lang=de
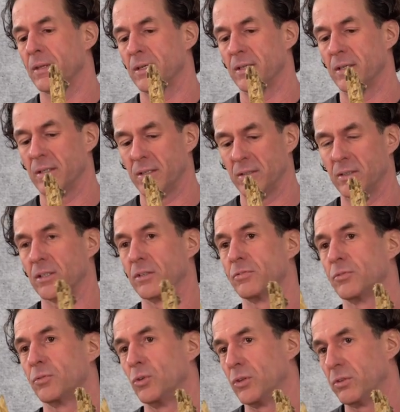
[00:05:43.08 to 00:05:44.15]
Äh,
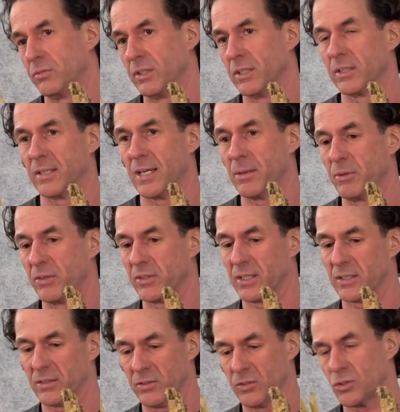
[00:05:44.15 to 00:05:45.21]
Driftwood, wie der Name
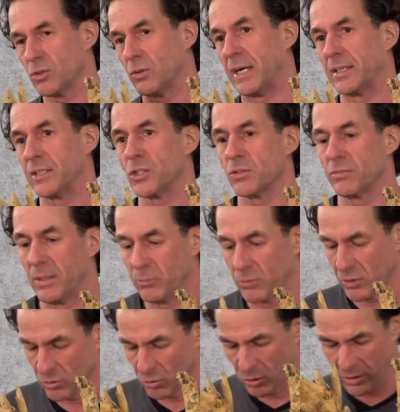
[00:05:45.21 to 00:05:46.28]
sagt, das ist so
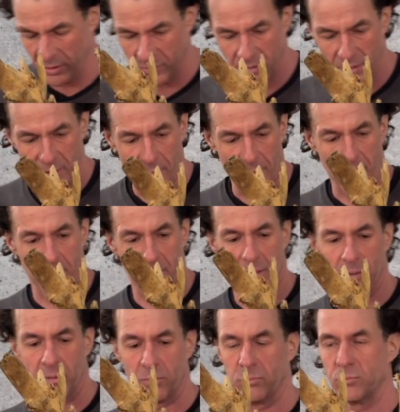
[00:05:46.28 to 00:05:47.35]
angeschwemmtes Holz,
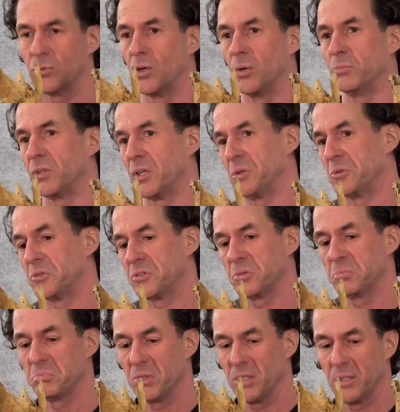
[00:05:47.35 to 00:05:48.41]
äh, kommt
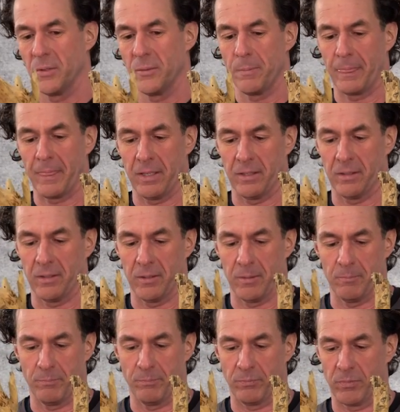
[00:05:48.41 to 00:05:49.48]
aus
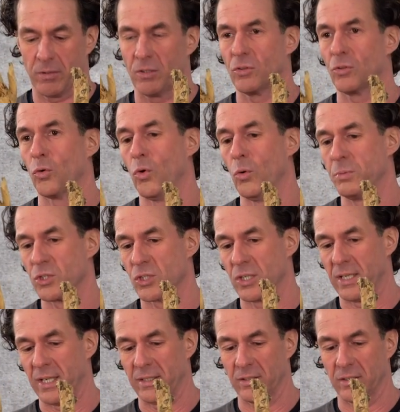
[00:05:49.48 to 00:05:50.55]
ähm, tropischen
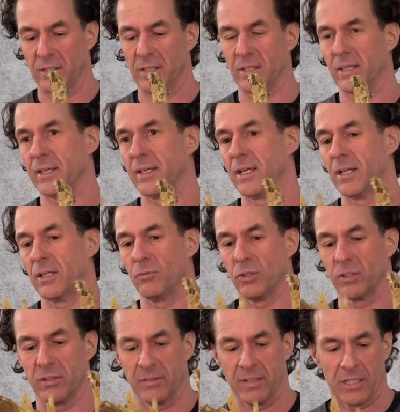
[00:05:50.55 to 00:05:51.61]
Ländern in der Regel
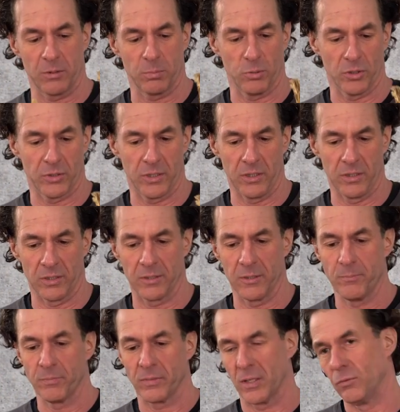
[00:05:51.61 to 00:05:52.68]
wird es exportiert,
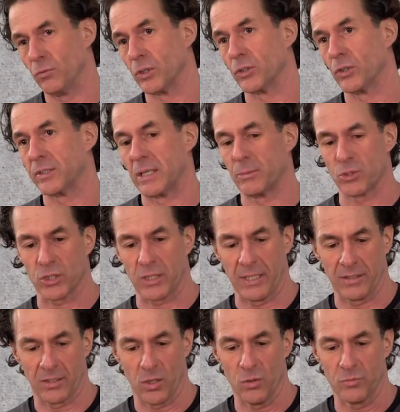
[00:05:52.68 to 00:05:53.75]
wird dort am
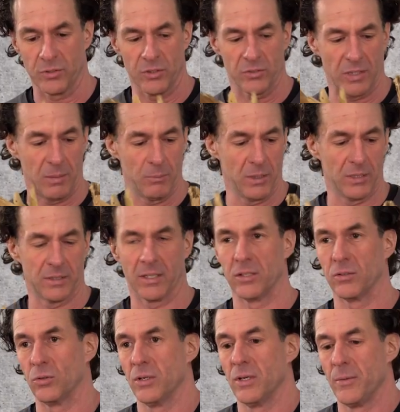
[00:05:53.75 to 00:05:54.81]
Strand aufgesammelt,
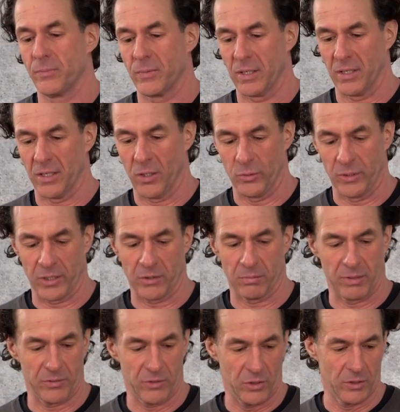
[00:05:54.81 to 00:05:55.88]
also äh, auch nichts,
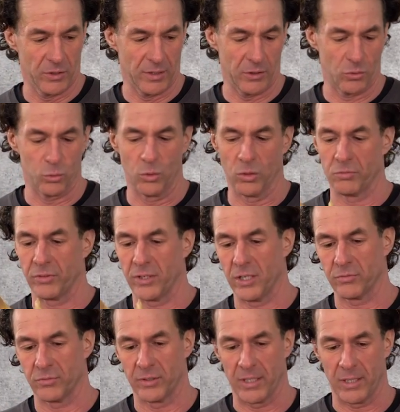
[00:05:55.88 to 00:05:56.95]
was in der Natur
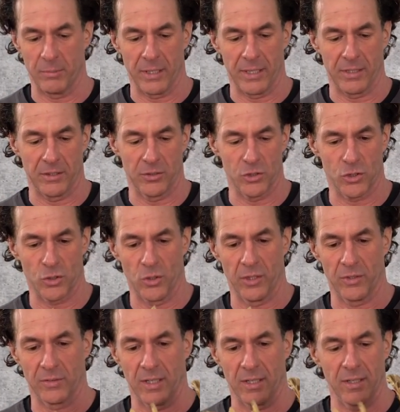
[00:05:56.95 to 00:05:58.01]
fehlt, von dem her eigentlich eine
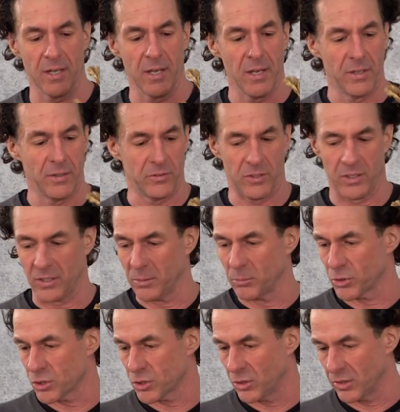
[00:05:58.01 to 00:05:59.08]
schöne Sache. Sieht
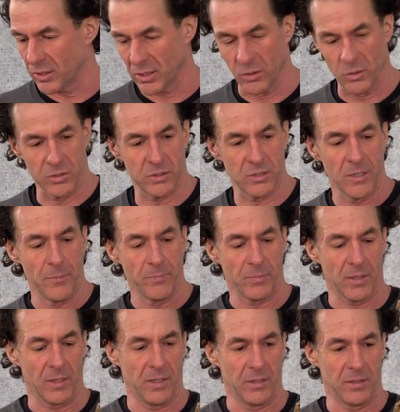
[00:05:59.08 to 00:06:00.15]
immer schön aus,
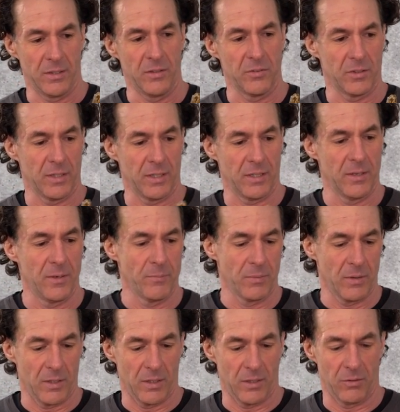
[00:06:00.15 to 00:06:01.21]
äh, diese
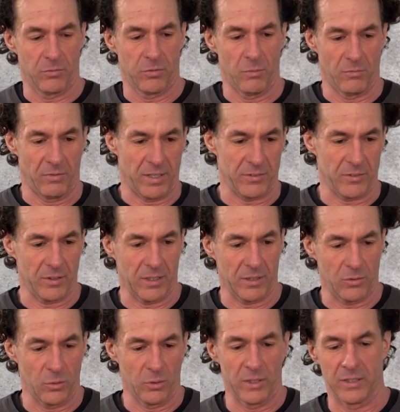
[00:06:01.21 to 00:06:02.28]
äh, vom Wasser
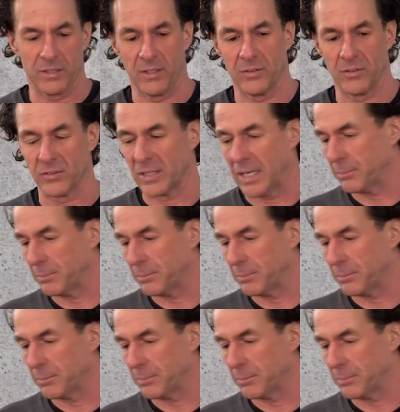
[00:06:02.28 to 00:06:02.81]
natürlich dieses